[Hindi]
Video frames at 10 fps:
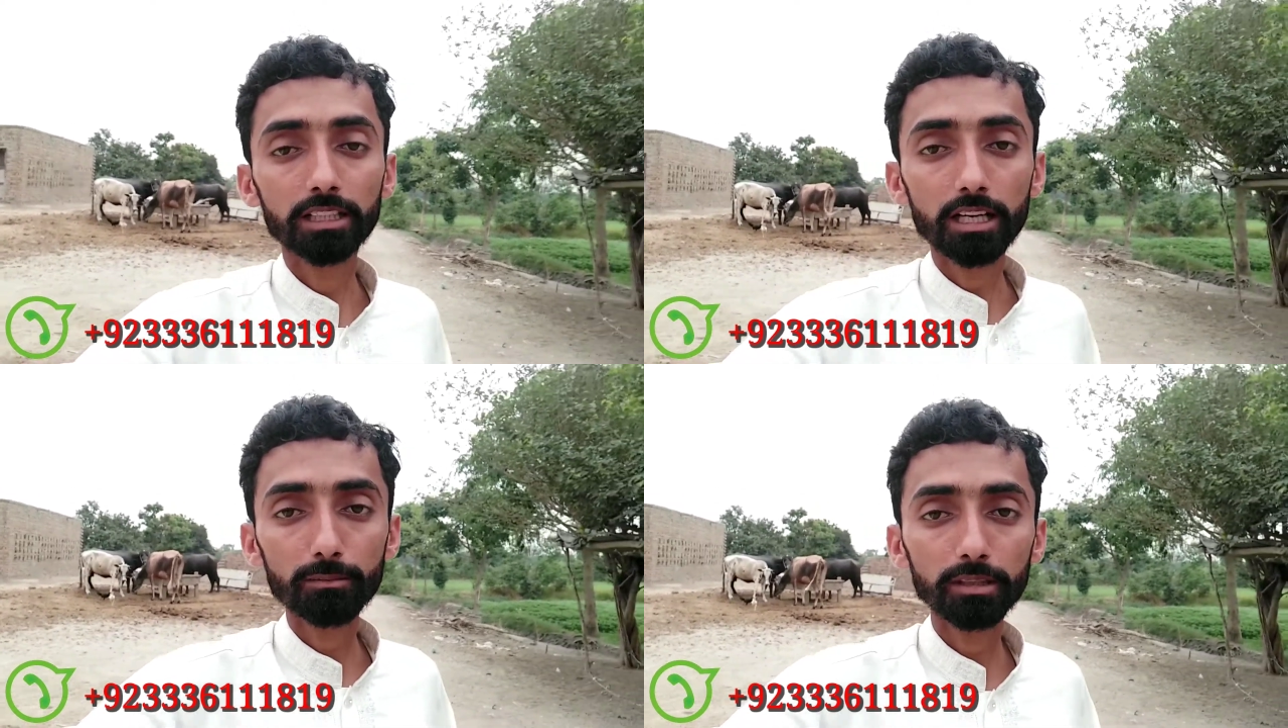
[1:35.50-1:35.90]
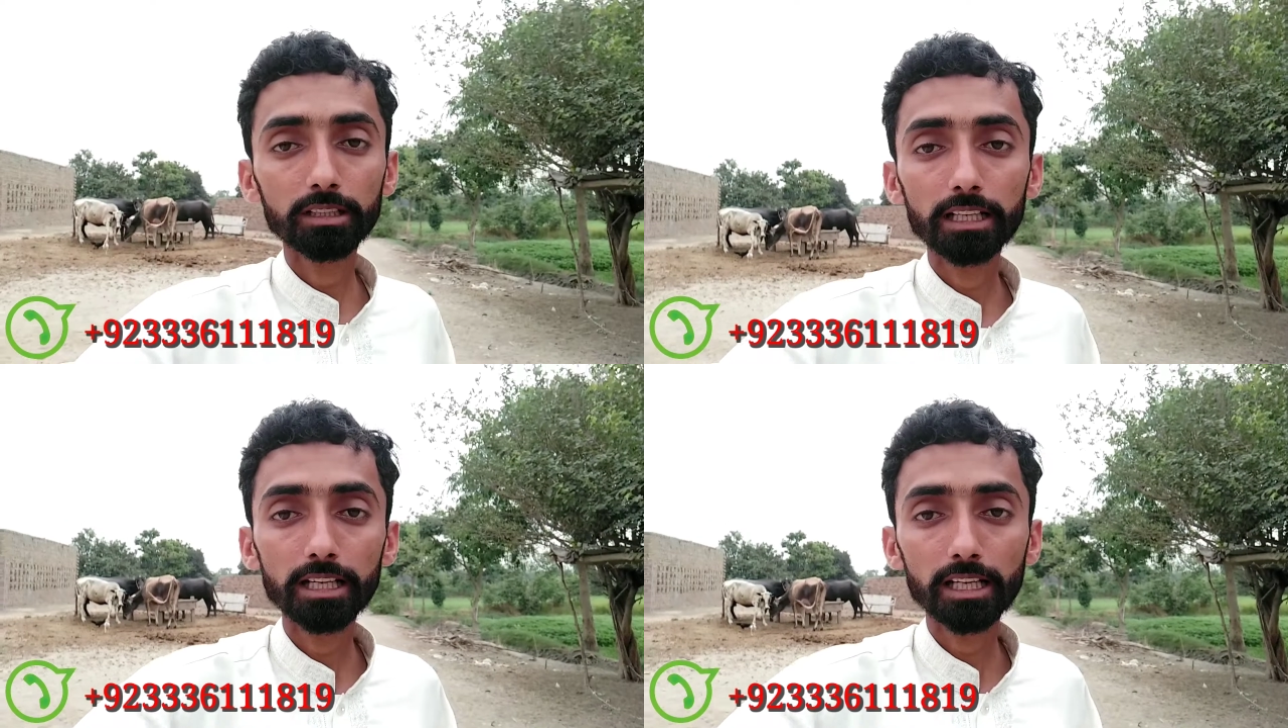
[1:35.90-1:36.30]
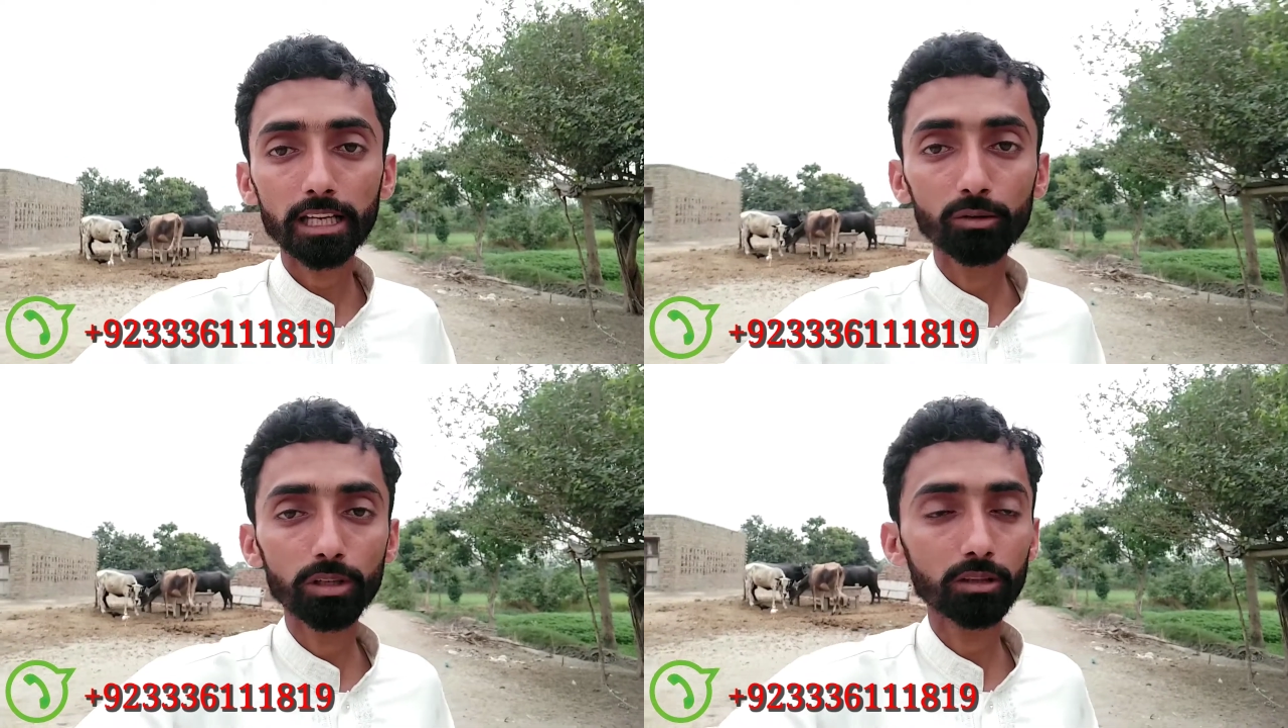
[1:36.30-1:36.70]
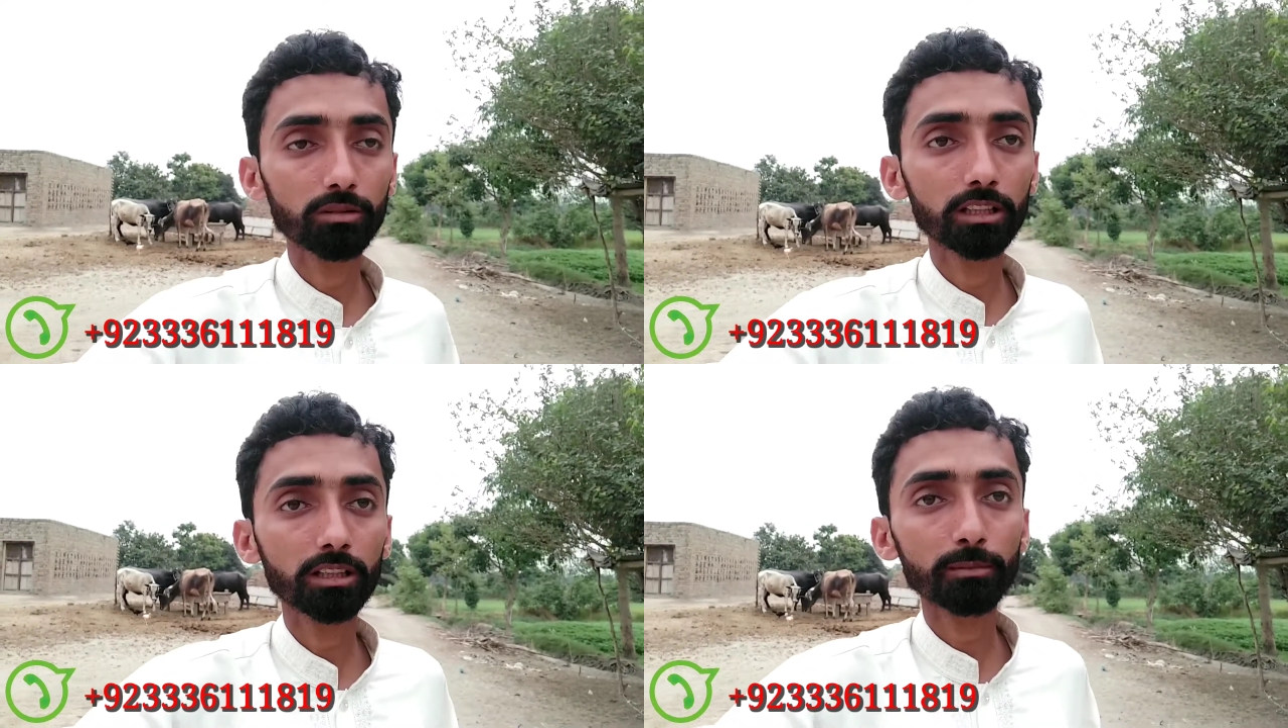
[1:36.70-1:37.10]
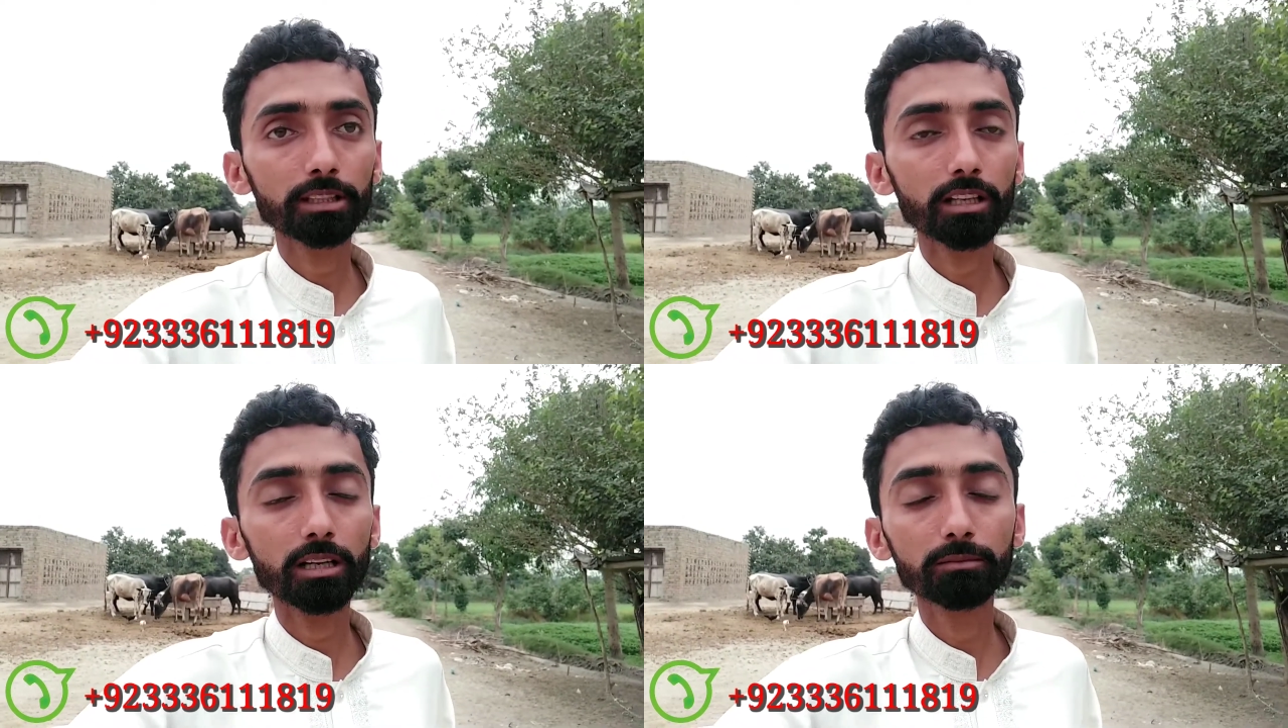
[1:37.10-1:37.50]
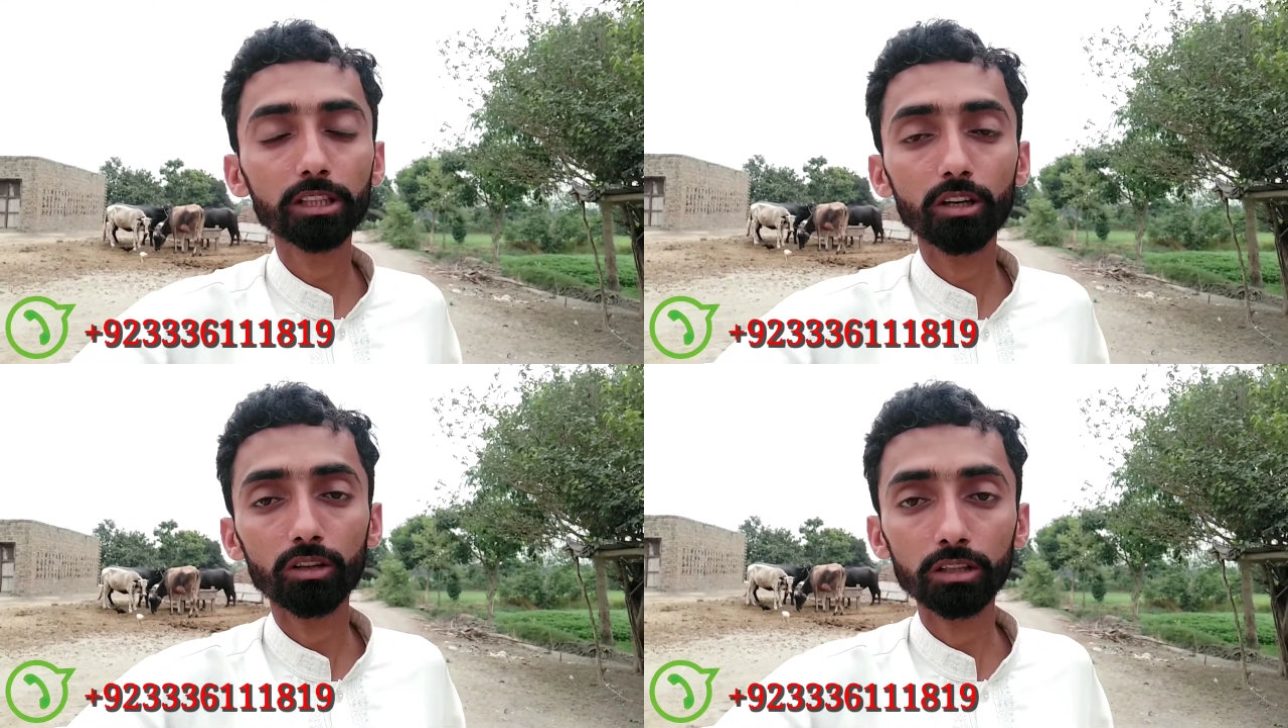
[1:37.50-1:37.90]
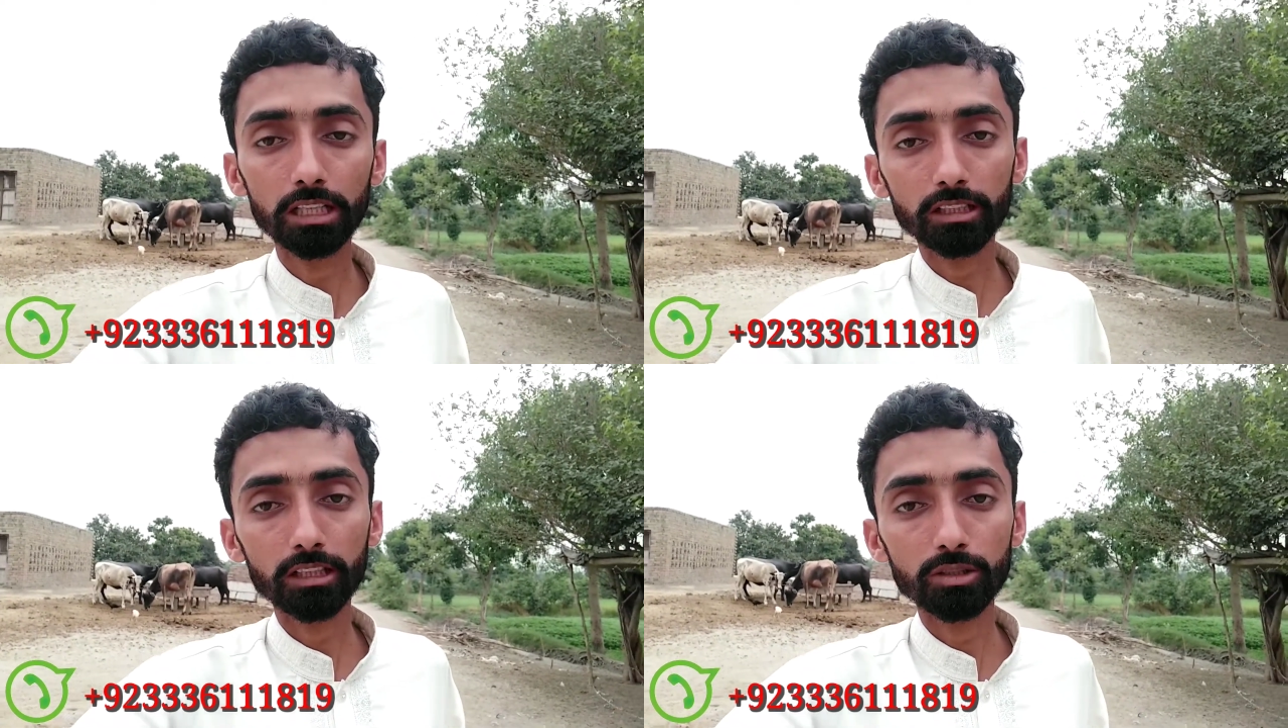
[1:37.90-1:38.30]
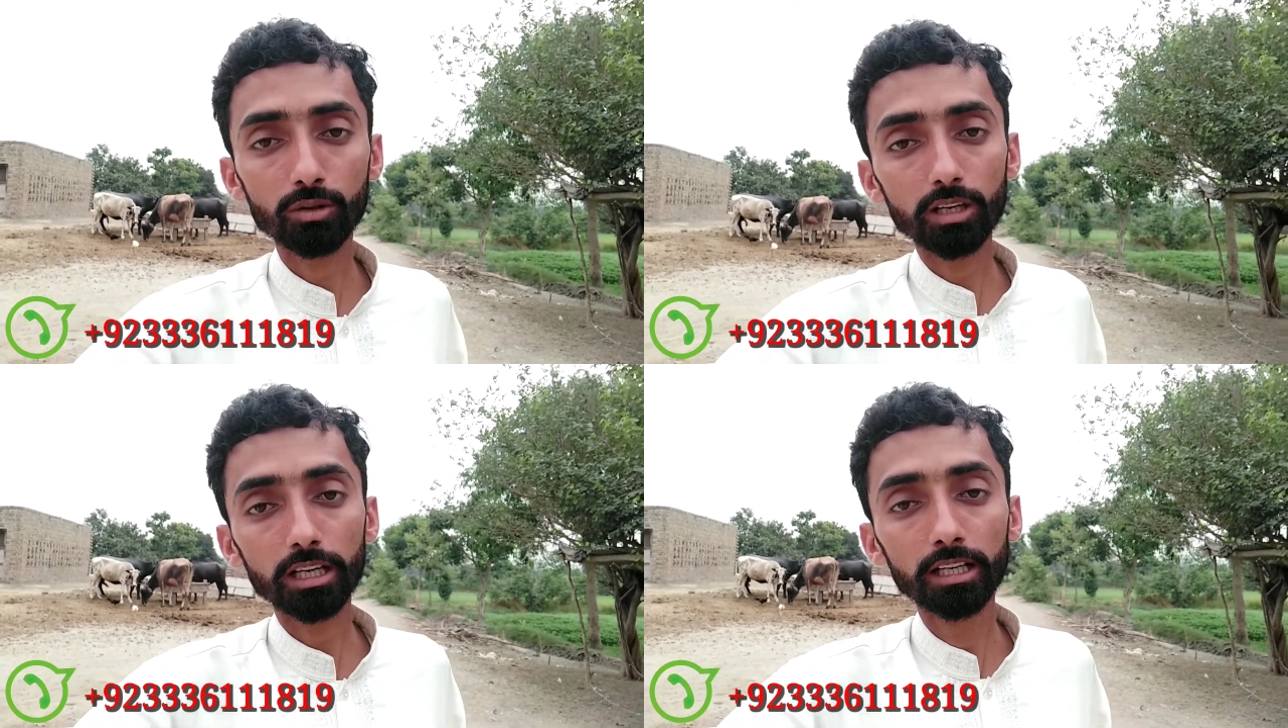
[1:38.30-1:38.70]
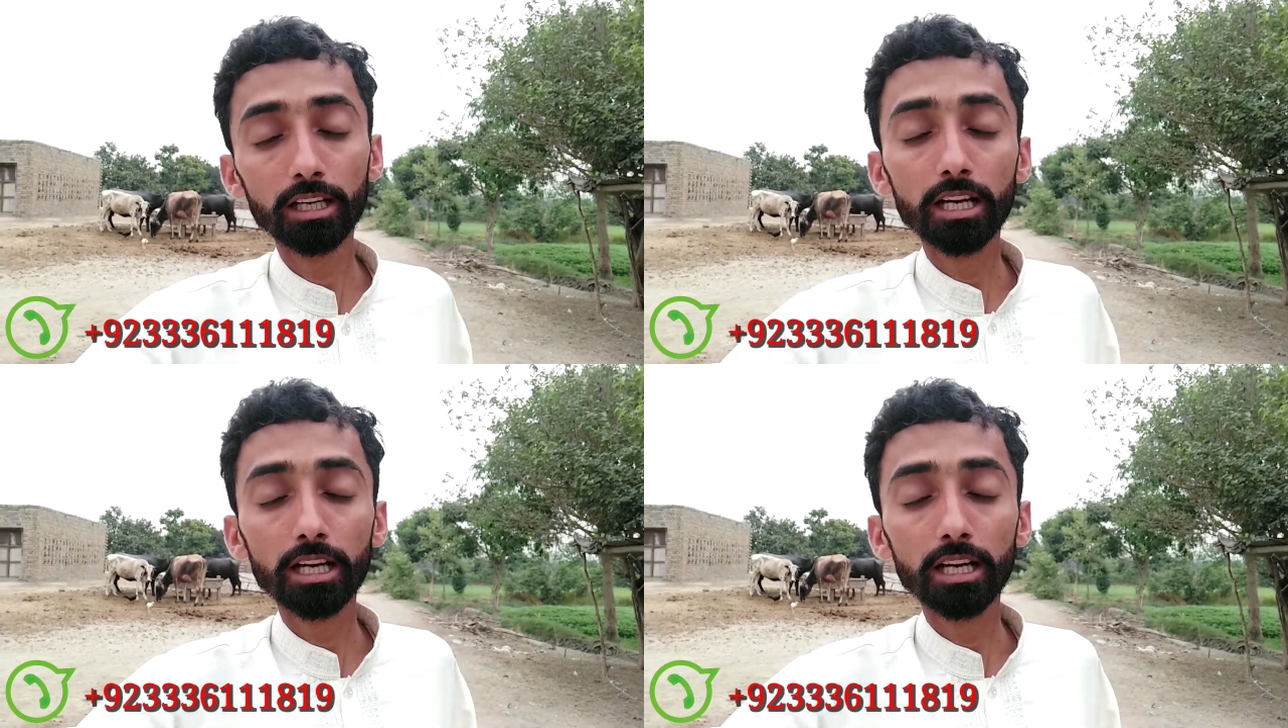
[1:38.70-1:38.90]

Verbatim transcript: घर पर ठहराएंगे क्योंकि उनकी तबीयत ख़राब थी और डॉक्टर ने जो कहा है